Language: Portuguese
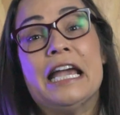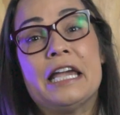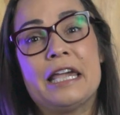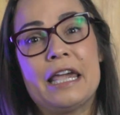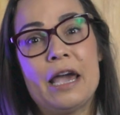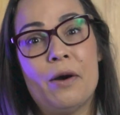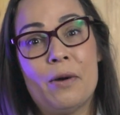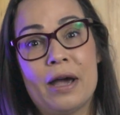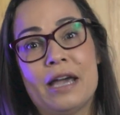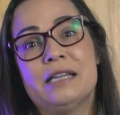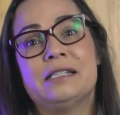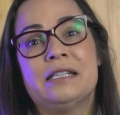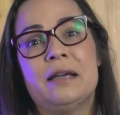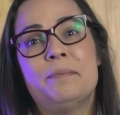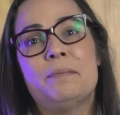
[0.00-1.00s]
que eu
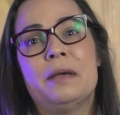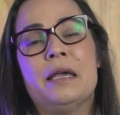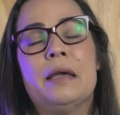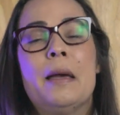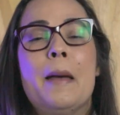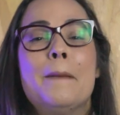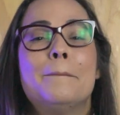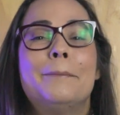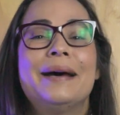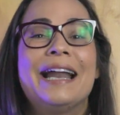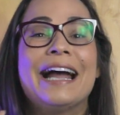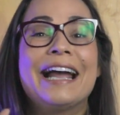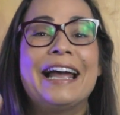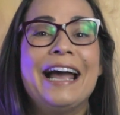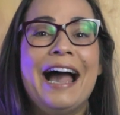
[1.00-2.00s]
recebi
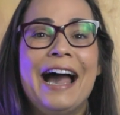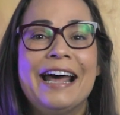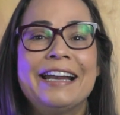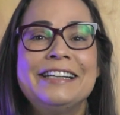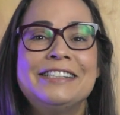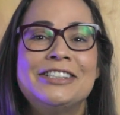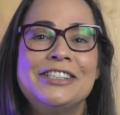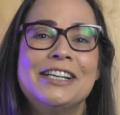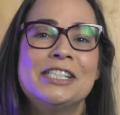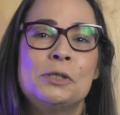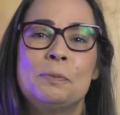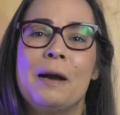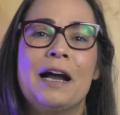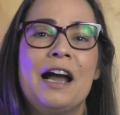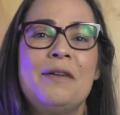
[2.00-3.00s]
para garantia
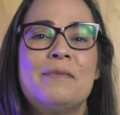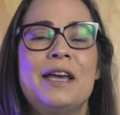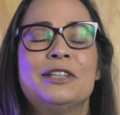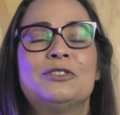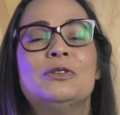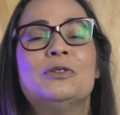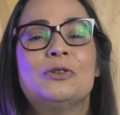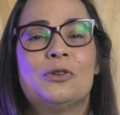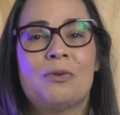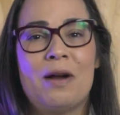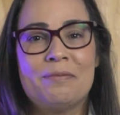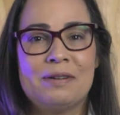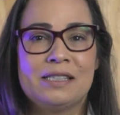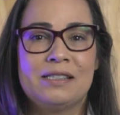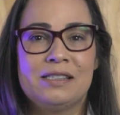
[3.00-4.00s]
de pagamento de um
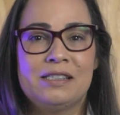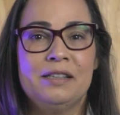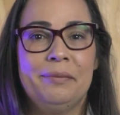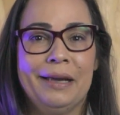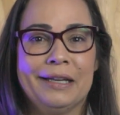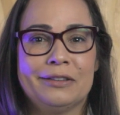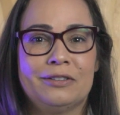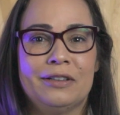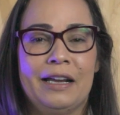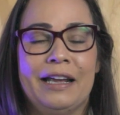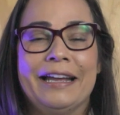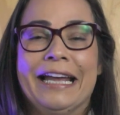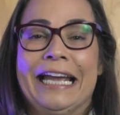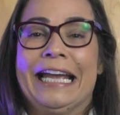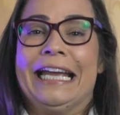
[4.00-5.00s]
abastecimento, né?